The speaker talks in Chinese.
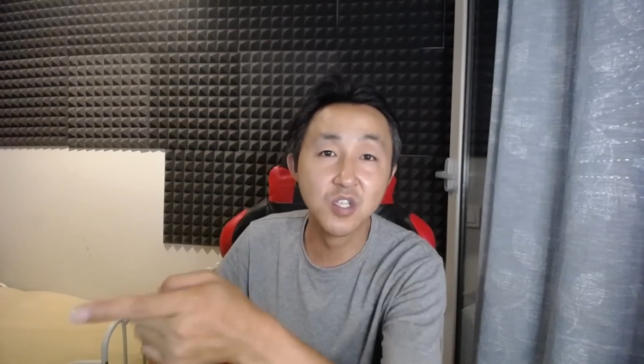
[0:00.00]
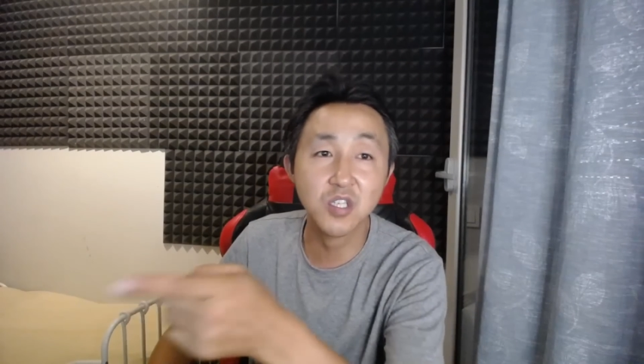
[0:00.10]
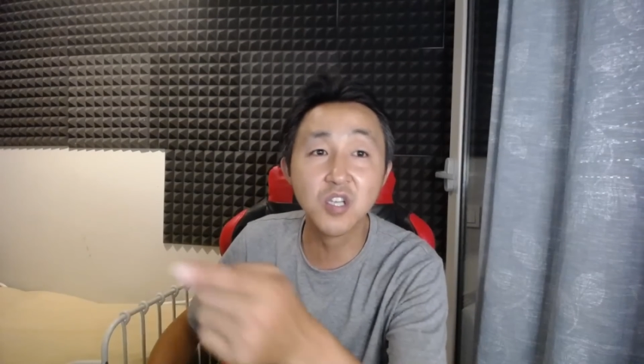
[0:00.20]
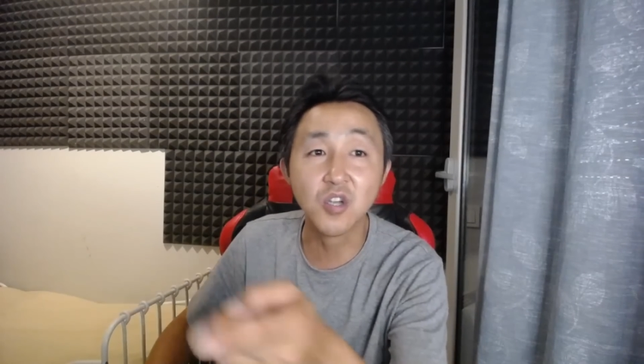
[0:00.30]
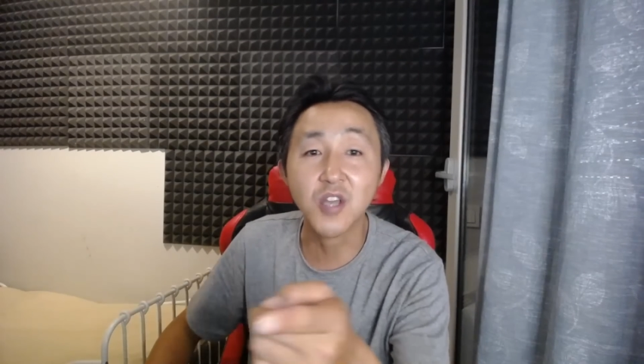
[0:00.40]

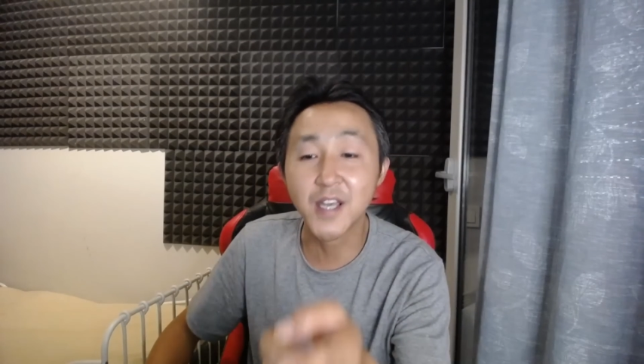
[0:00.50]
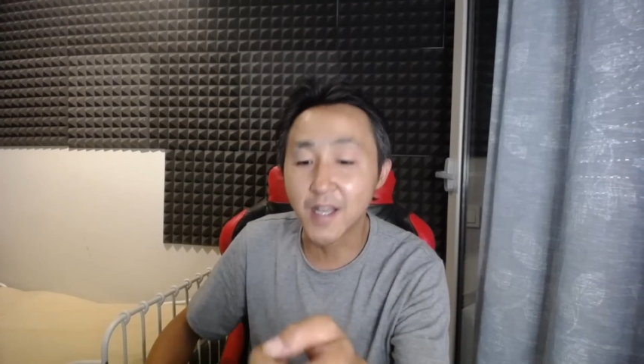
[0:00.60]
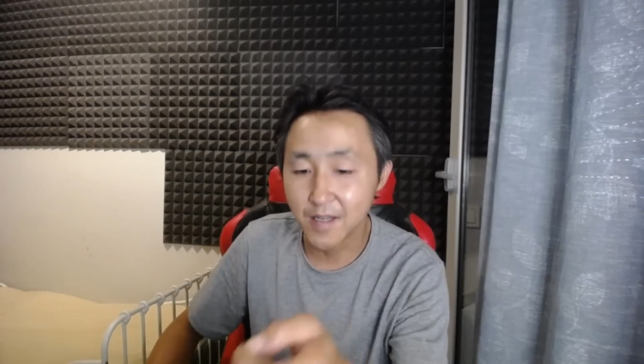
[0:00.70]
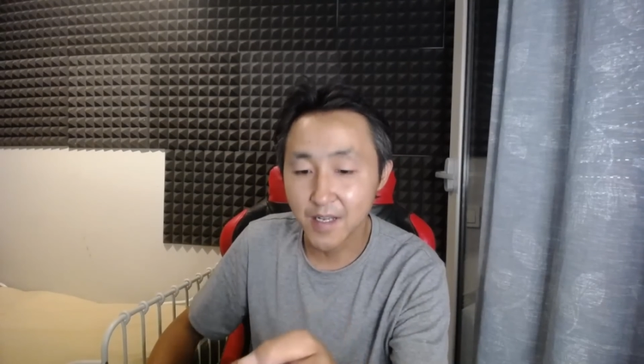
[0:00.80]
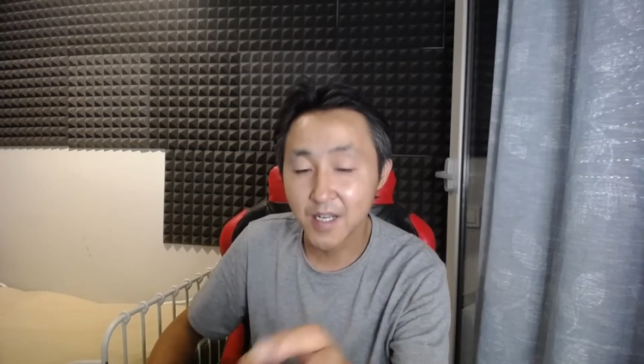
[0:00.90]
你找到
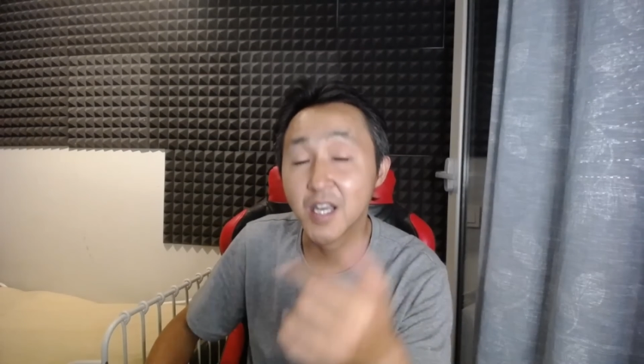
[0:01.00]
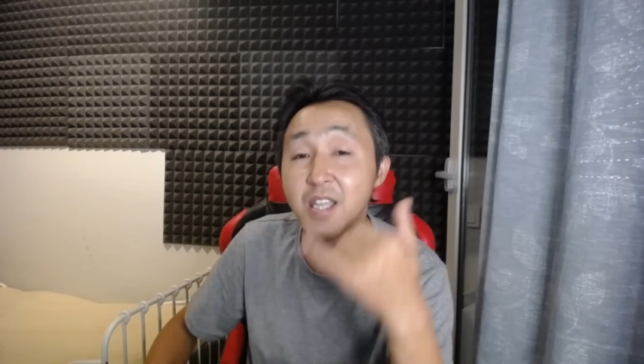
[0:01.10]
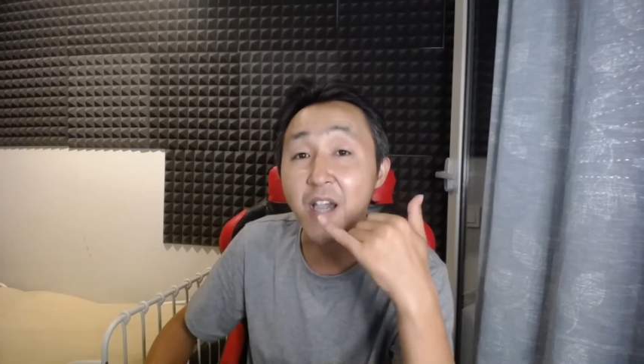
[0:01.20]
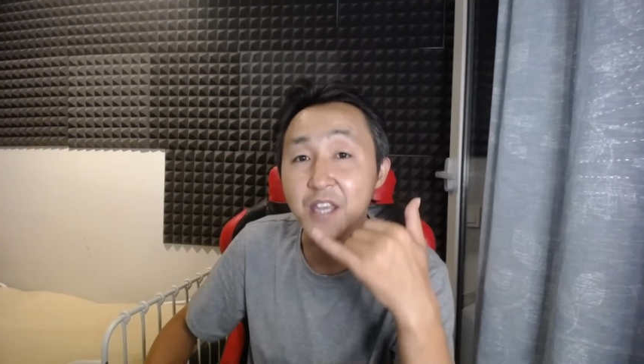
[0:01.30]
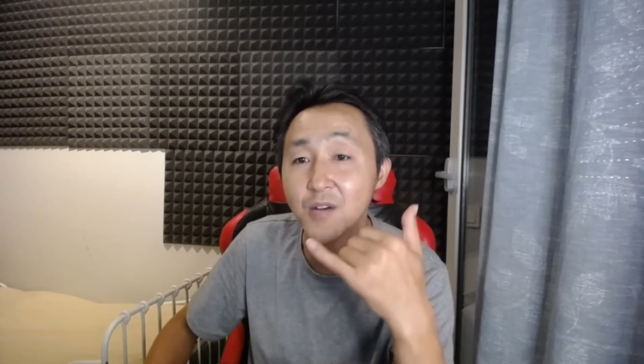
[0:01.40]
他，给他
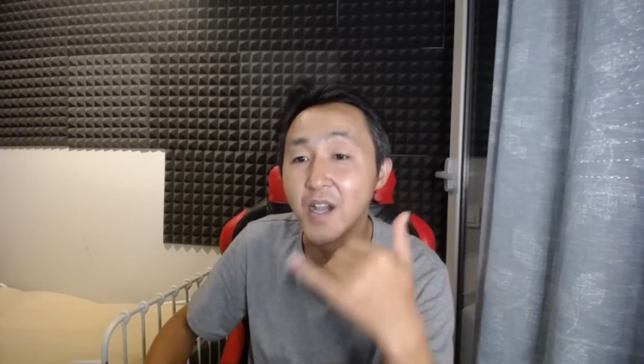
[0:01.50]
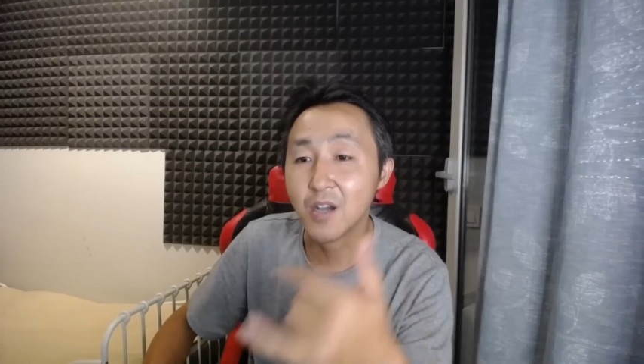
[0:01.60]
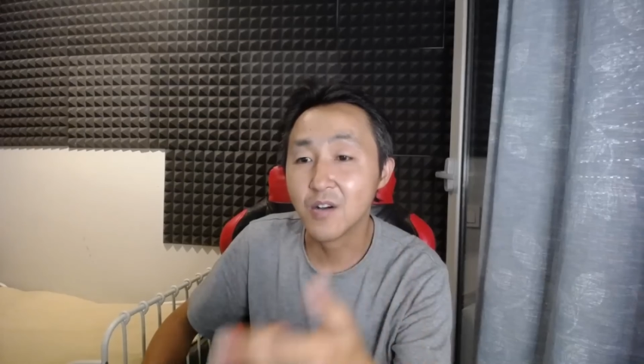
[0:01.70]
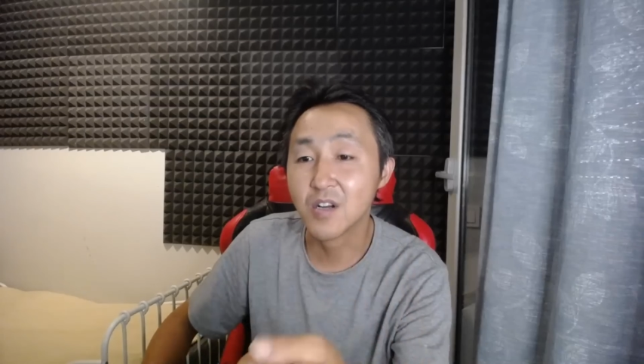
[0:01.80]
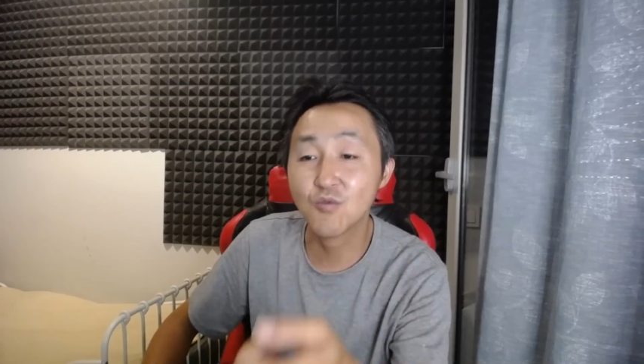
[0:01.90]
打个电
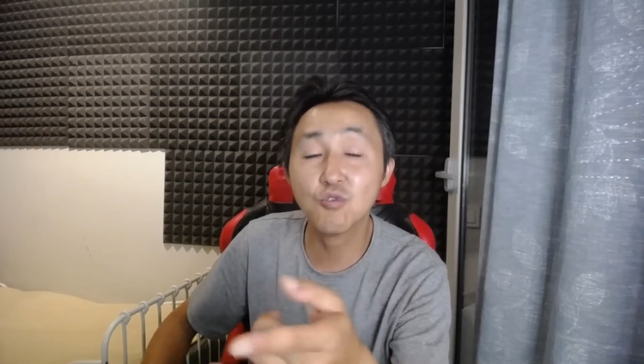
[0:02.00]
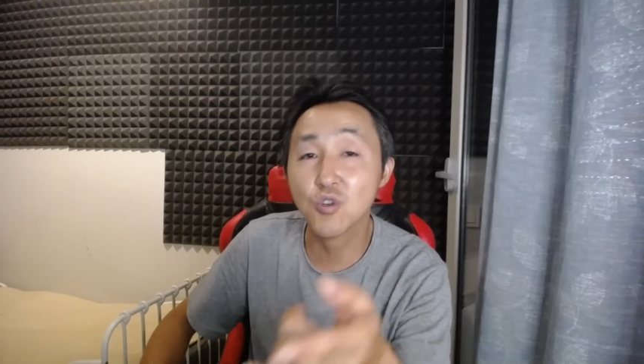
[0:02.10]
话，或